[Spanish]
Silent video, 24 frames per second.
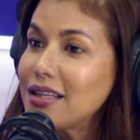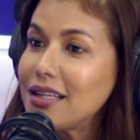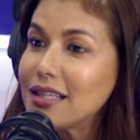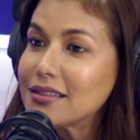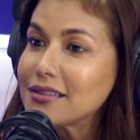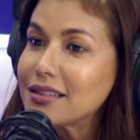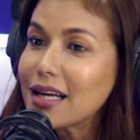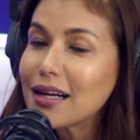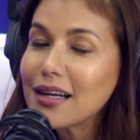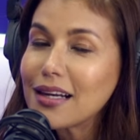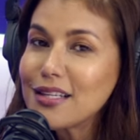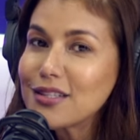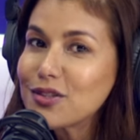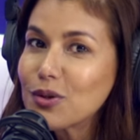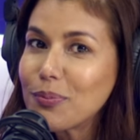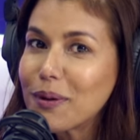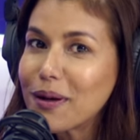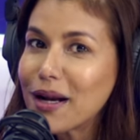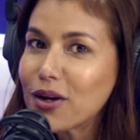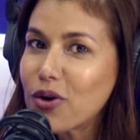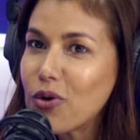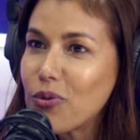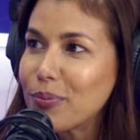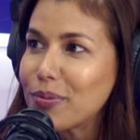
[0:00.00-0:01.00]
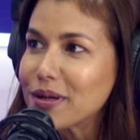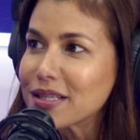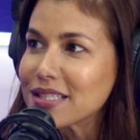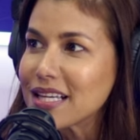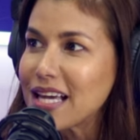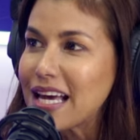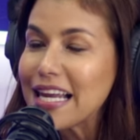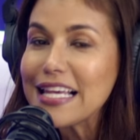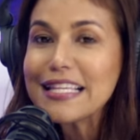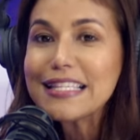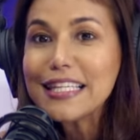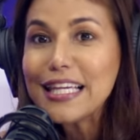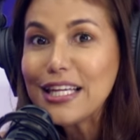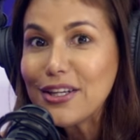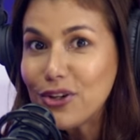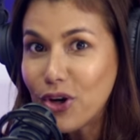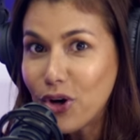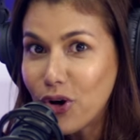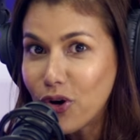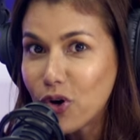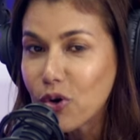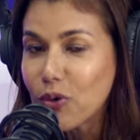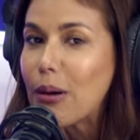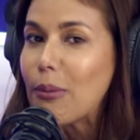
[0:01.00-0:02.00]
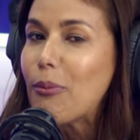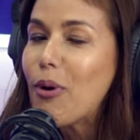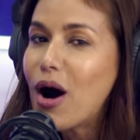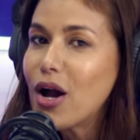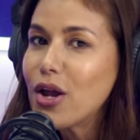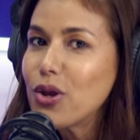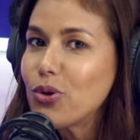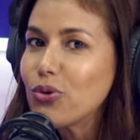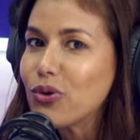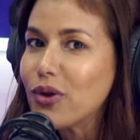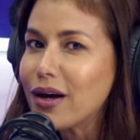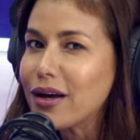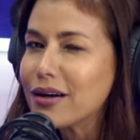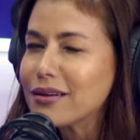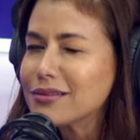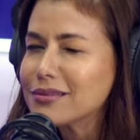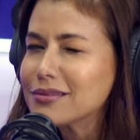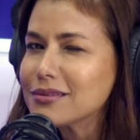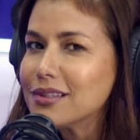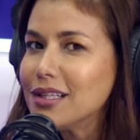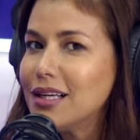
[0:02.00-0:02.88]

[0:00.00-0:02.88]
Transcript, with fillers: y estar listo para conversar. Y si no, lo vamos a ayudar.